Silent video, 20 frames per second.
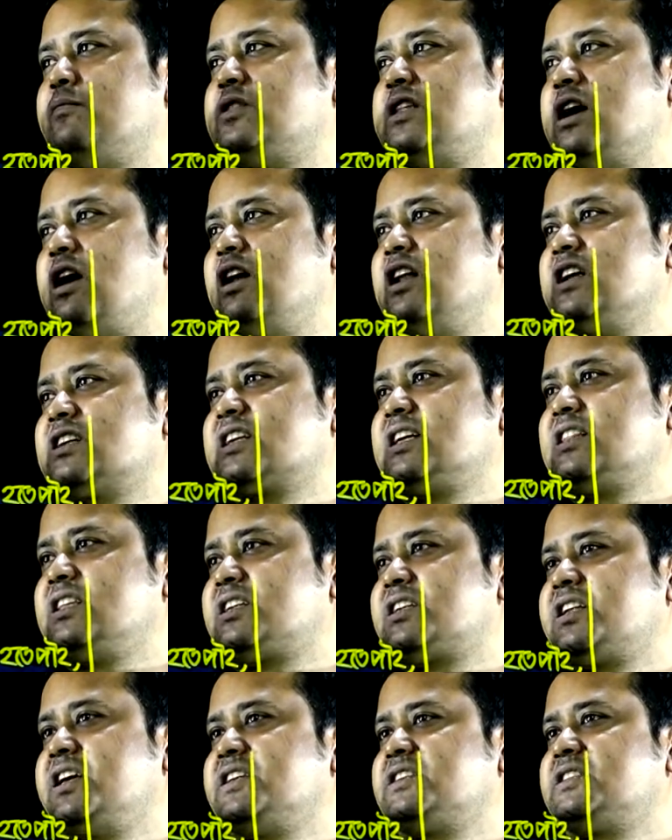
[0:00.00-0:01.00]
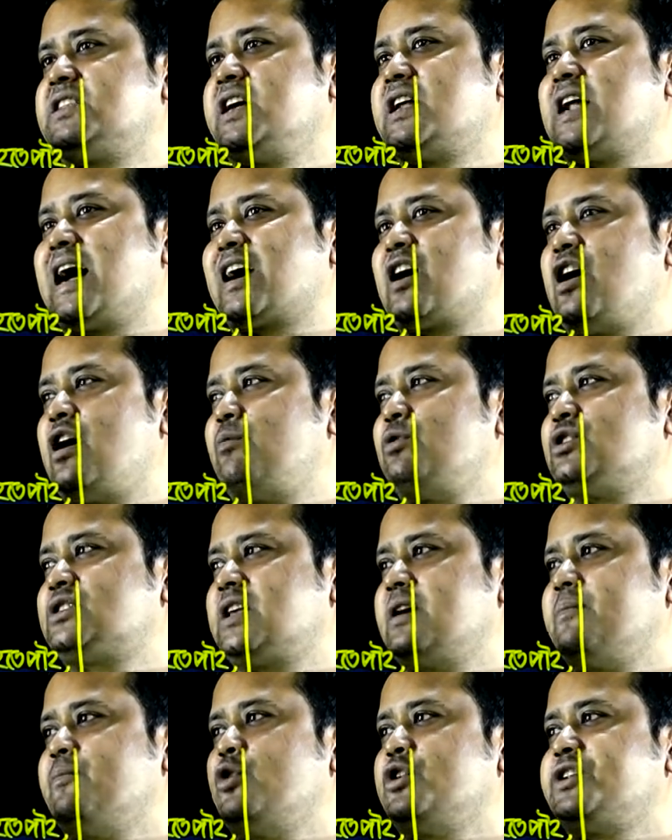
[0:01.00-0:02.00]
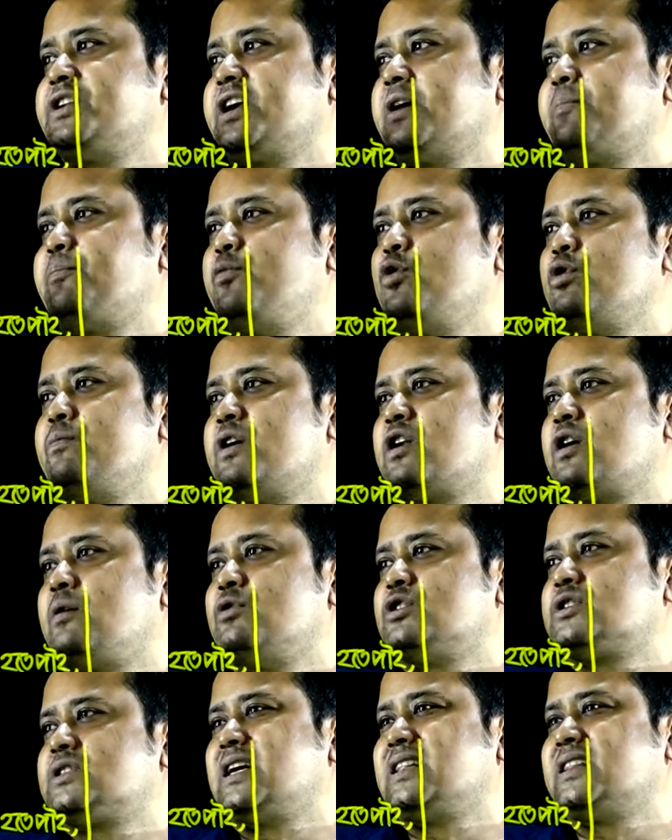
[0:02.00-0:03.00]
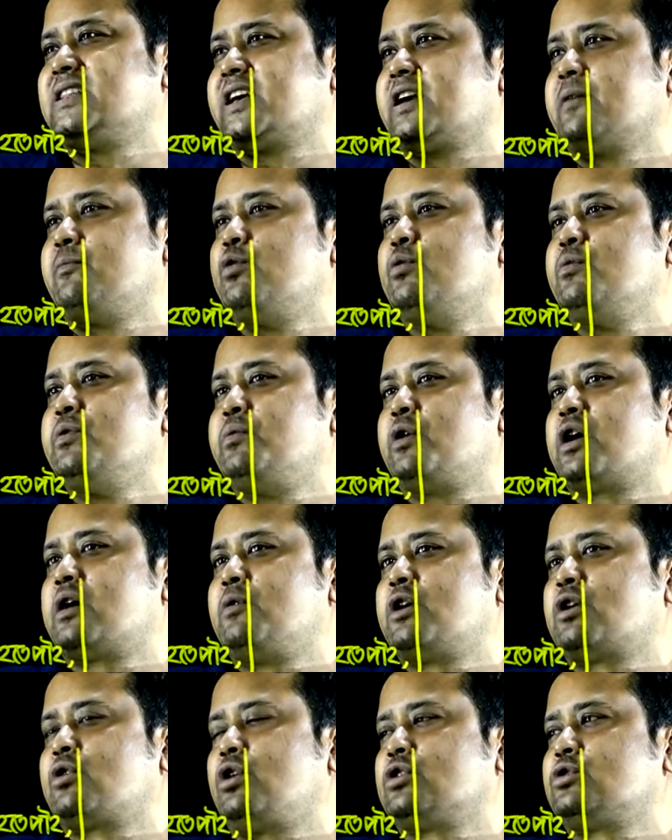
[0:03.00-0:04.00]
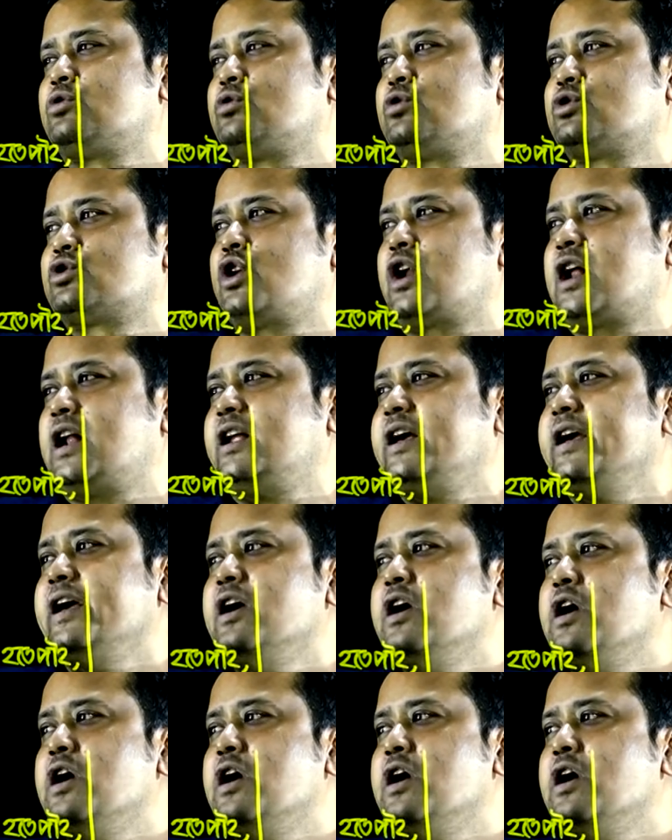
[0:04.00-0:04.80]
দেওয়ালের সাথে ঠেস দিয়ে রাখা অবস্থায় মইটিকে পূর্বের অবস্থান থেকে ভূমি বরাবর কতটুক সরালে